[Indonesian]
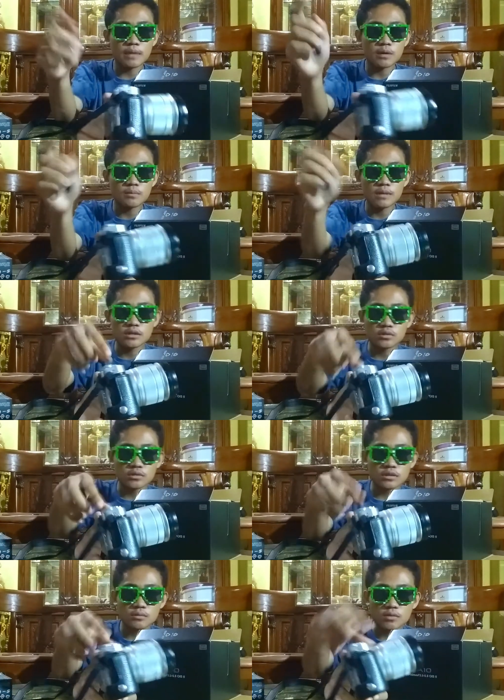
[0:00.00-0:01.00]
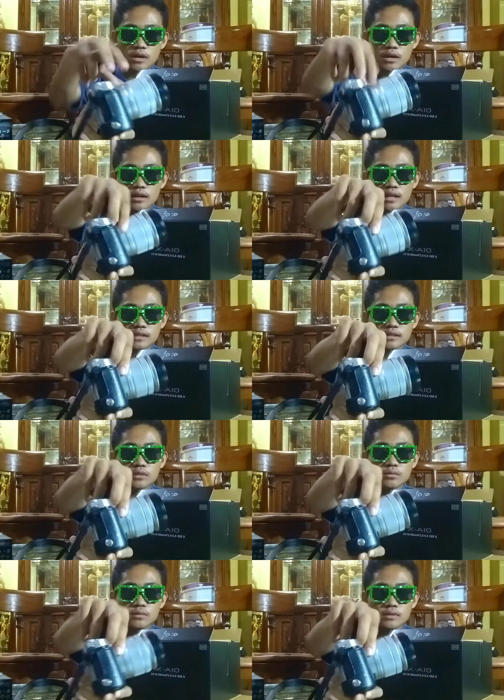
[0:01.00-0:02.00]
baru beli itu kita buka lensa
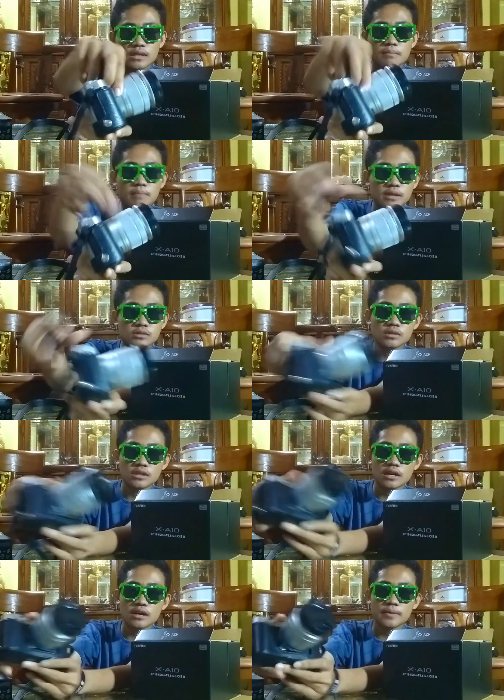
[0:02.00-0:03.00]
itu lepas tuh kita